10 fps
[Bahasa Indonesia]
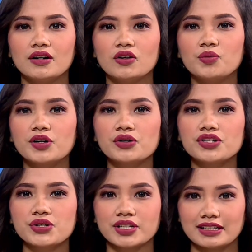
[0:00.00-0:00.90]

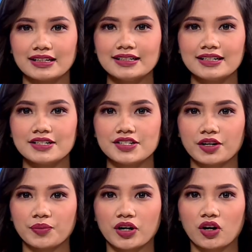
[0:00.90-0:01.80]
Gubernur Jawa Tengah
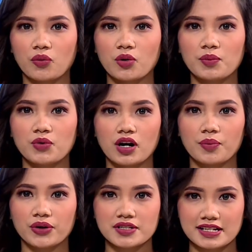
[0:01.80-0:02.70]
Ganjar Pranowo
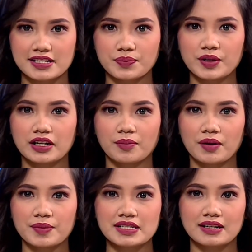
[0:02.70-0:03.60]
membuka proses
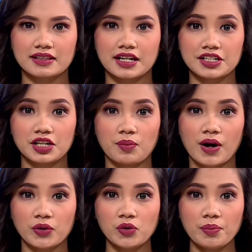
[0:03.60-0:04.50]
penerimaan peserta didik
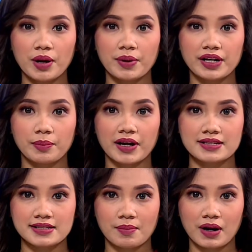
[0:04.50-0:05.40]
baru PPDB
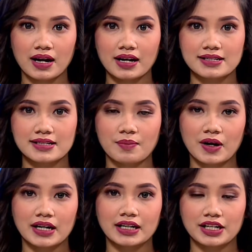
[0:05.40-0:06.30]
SMA
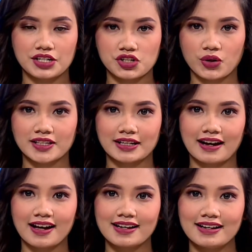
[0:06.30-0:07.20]
SMK Negeri di Jawa
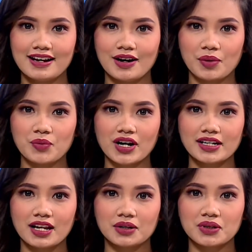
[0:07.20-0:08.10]
Tengah.
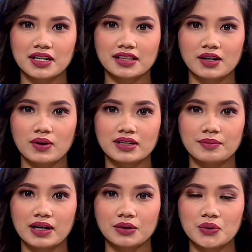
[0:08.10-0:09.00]
Pembukaan dilakukan di
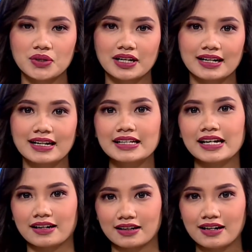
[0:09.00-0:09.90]
Tawangmangu,
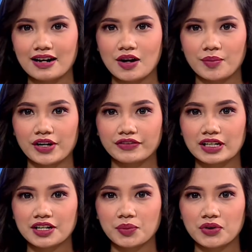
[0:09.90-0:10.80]
Karanganyar.
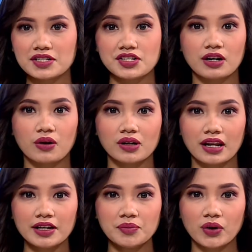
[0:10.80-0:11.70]
Pendaftaran dibuka secara
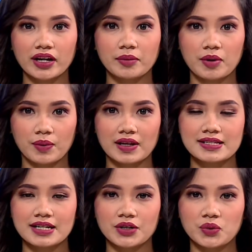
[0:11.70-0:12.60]
online mulai
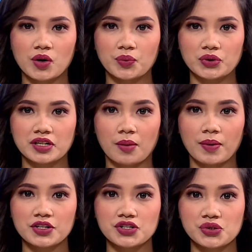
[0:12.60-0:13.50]
15 hingga
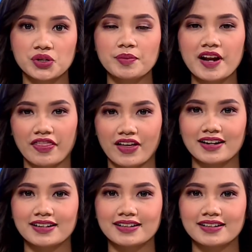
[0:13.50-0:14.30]
28 Juni mendatang.